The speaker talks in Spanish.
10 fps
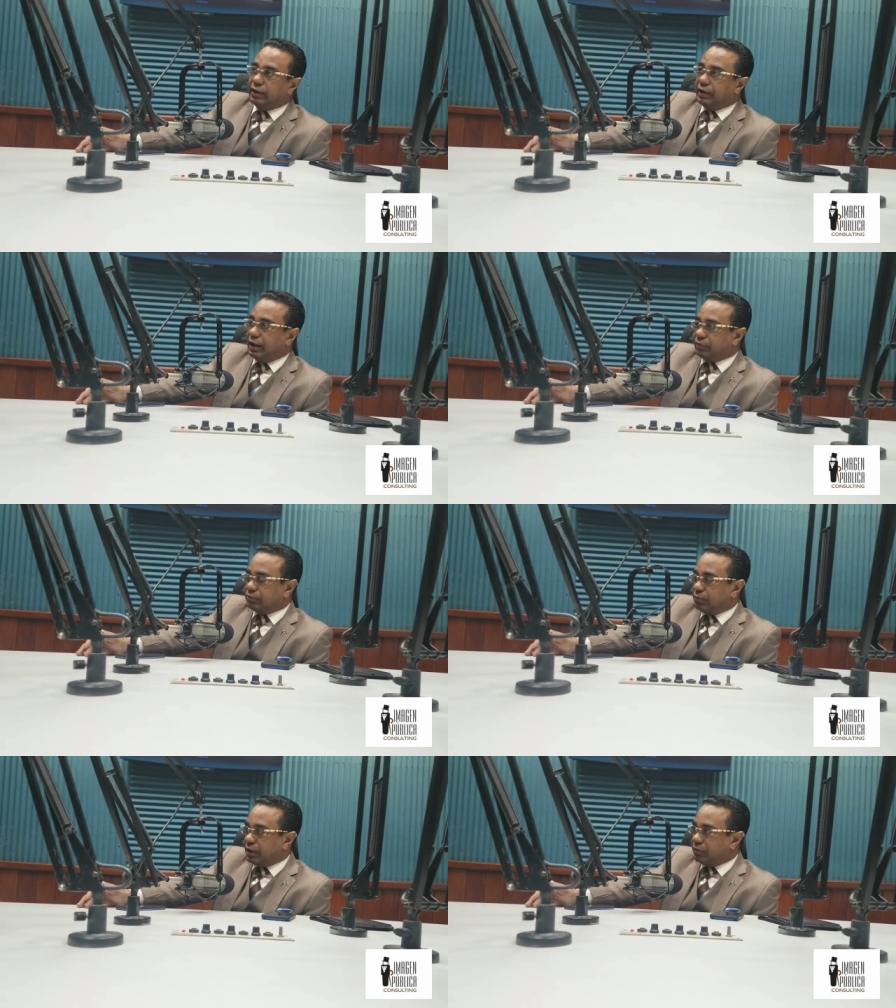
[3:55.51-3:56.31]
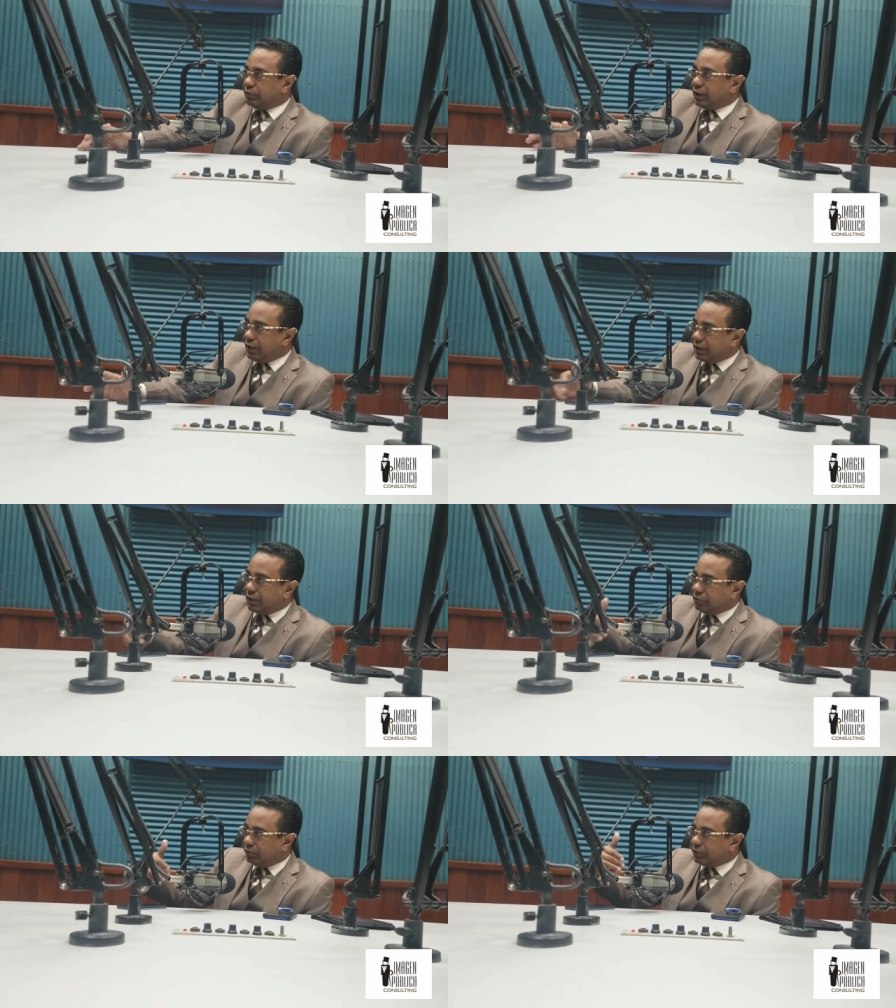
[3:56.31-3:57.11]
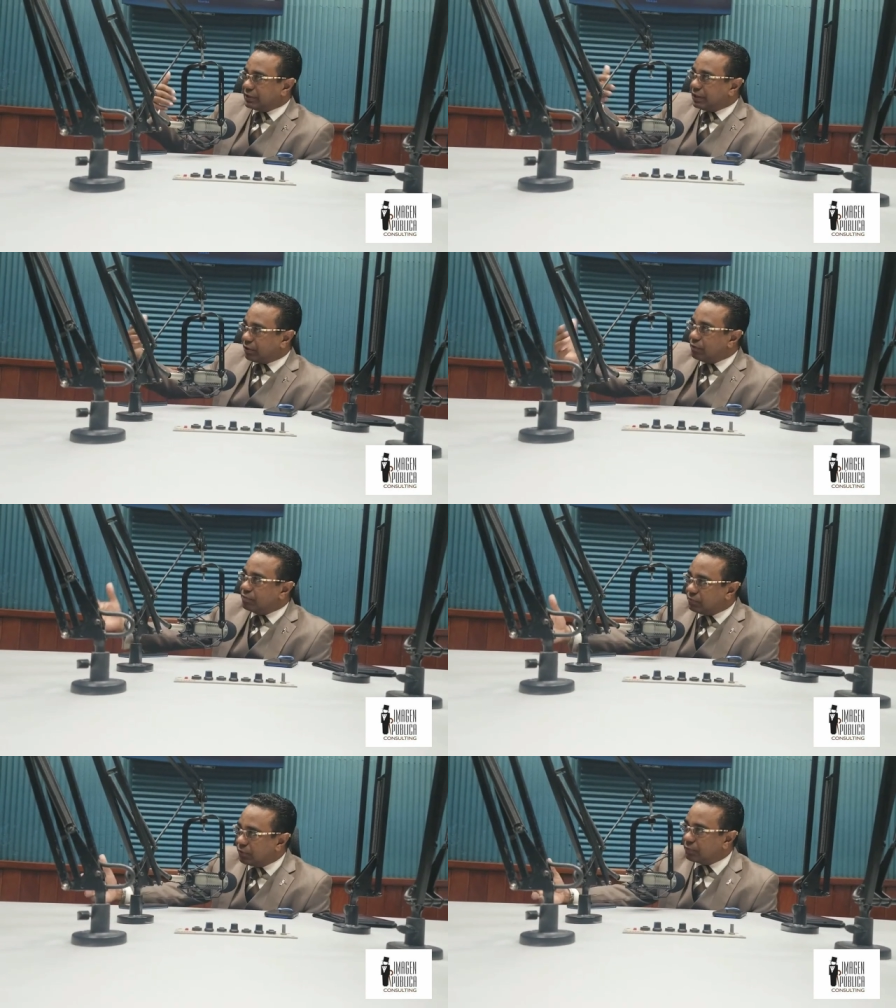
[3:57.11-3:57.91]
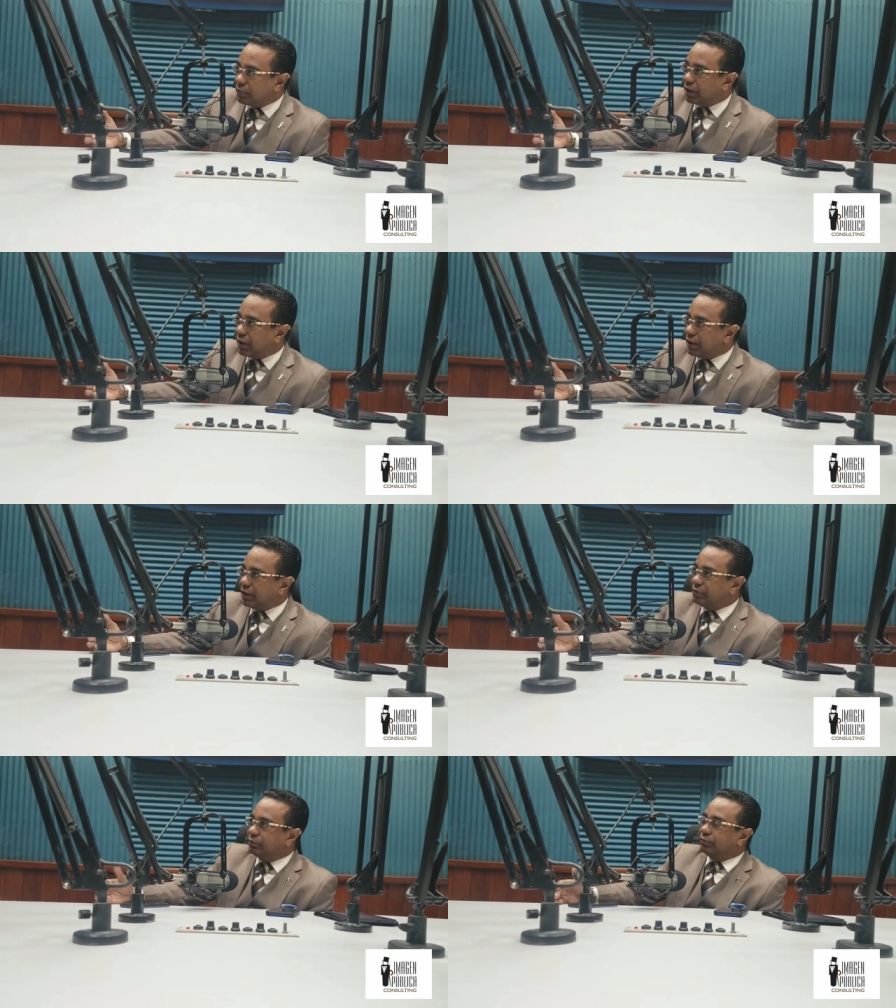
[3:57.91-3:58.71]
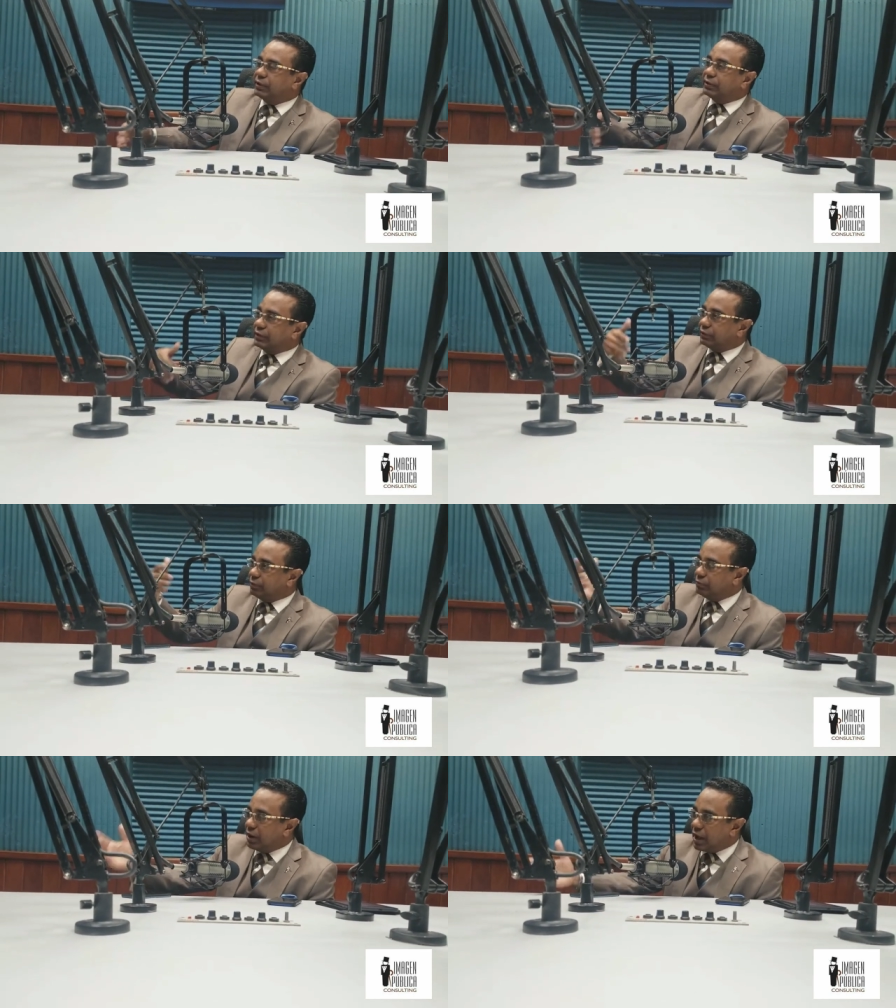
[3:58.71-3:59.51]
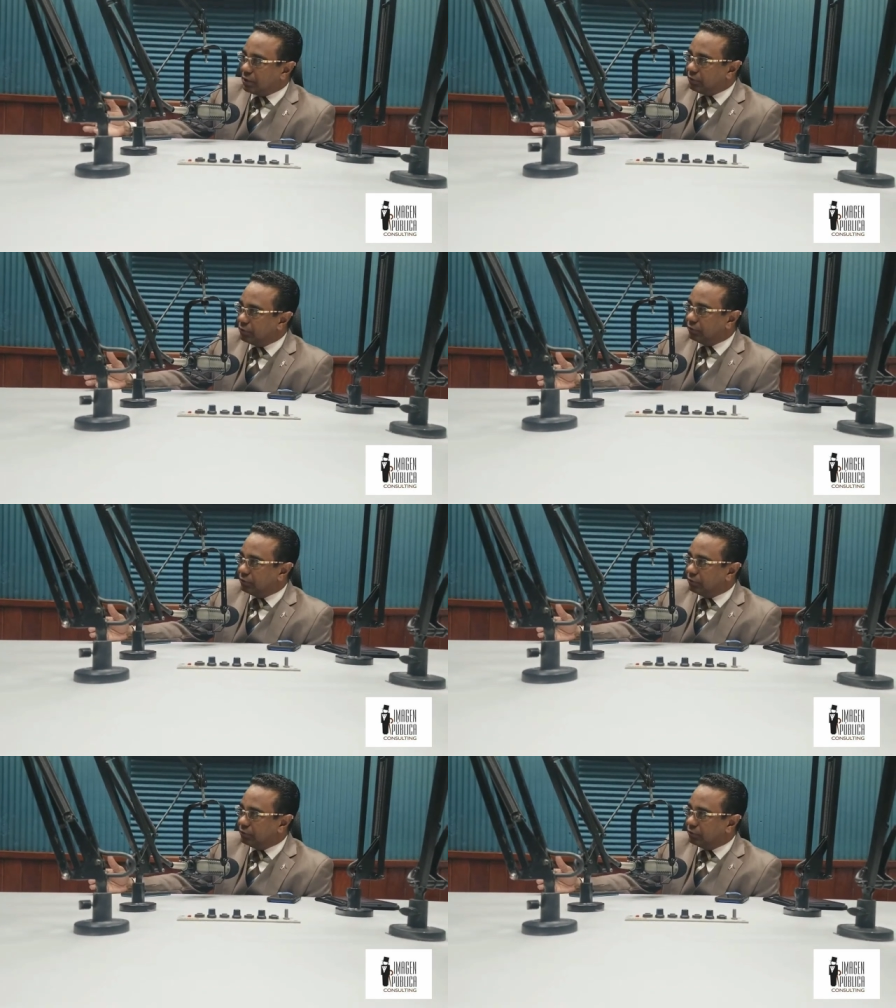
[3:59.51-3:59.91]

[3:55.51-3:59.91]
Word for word: en, la zona donde él eh, donde es de confort para él, donde usted está atribulado,